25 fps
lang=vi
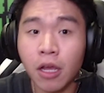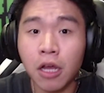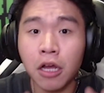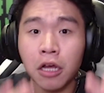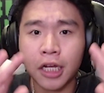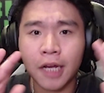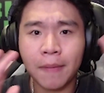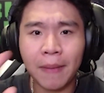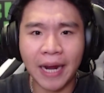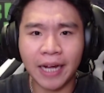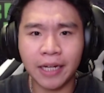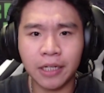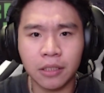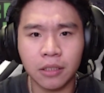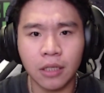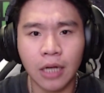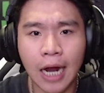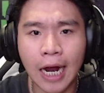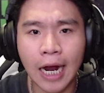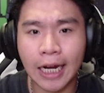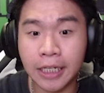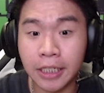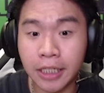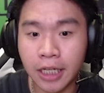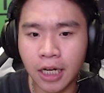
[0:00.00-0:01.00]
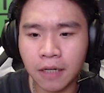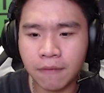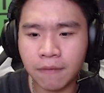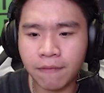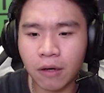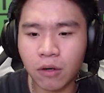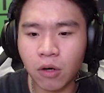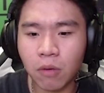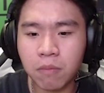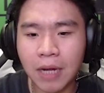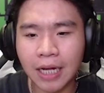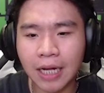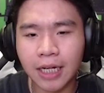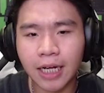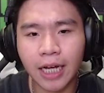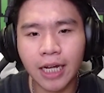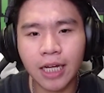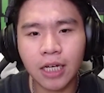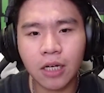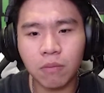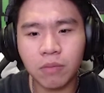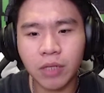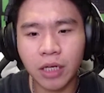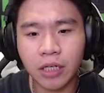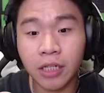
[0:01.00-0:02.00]
Các bạn hãy nhấn vào nút đăng ký
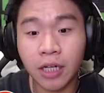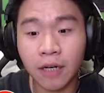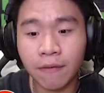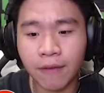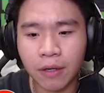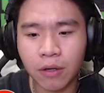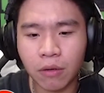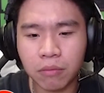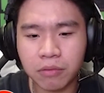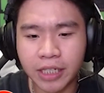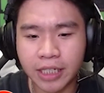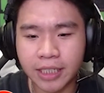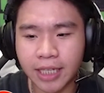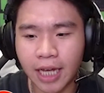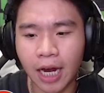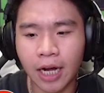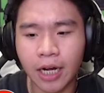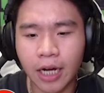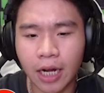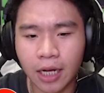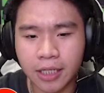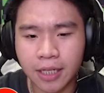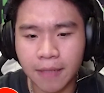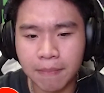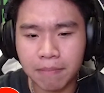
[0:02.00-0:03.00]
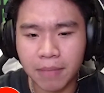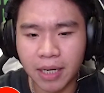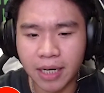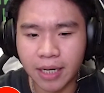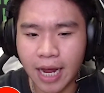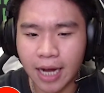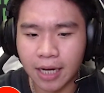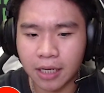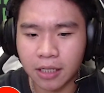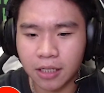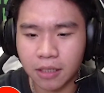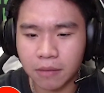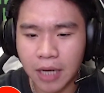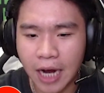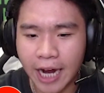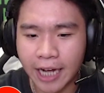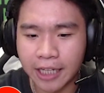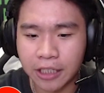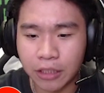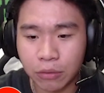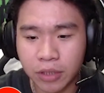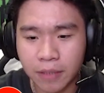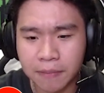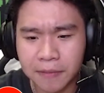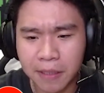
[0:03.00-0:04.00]
cũng như nhấn vào nút chia sẻ để giúp mình đạt được hai
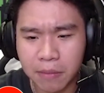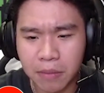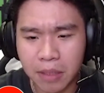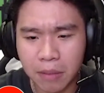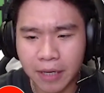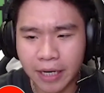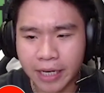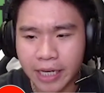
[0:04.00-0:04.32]
triệu sub trong năm nay